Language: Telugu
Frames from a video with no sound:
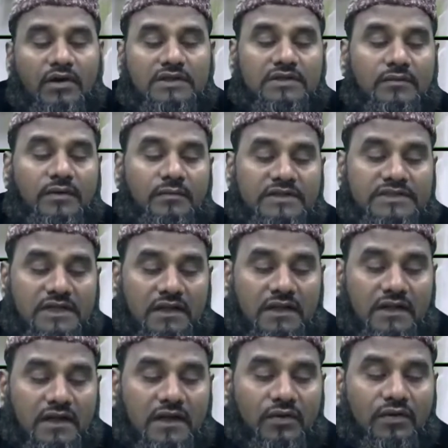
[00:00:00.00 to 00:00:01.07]
ప్రవక్త మొహమ్మద్
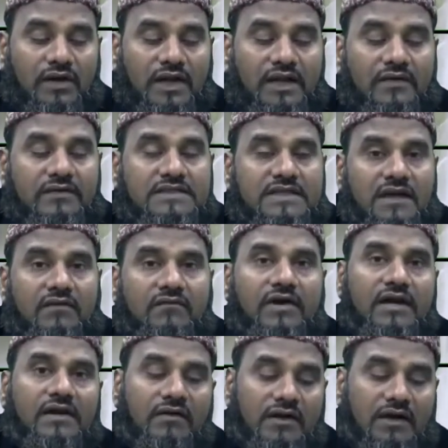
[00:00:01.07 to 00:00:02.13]
సల్లల్లాహు అలీహి వసల్లం
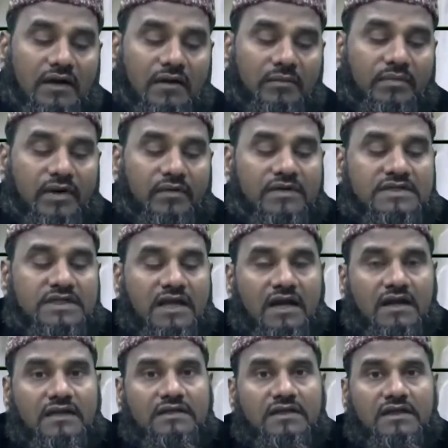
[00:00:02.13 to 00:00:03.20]
వారి యొక్క
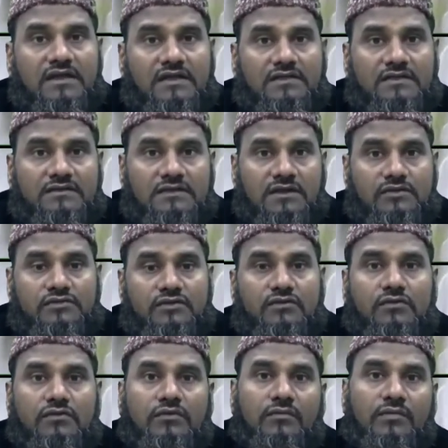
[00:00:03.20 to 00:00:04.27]
ప్రవచనాల్ని తెలియజేసి
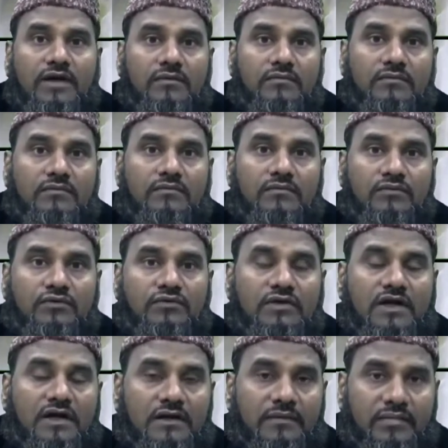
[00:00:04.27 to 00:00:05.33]
తెలుసుకుంటూ మనం
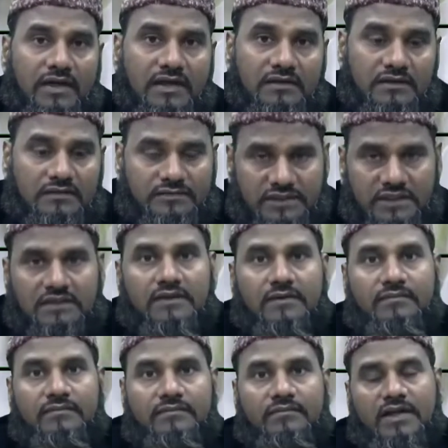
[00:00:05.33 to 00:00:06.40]
ముందుకెళ్ళే ప్రయత్నం
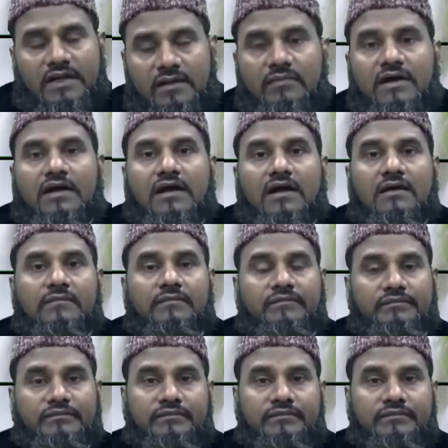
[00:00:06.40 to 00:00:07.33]
చేద్దాం ప్రథమంగా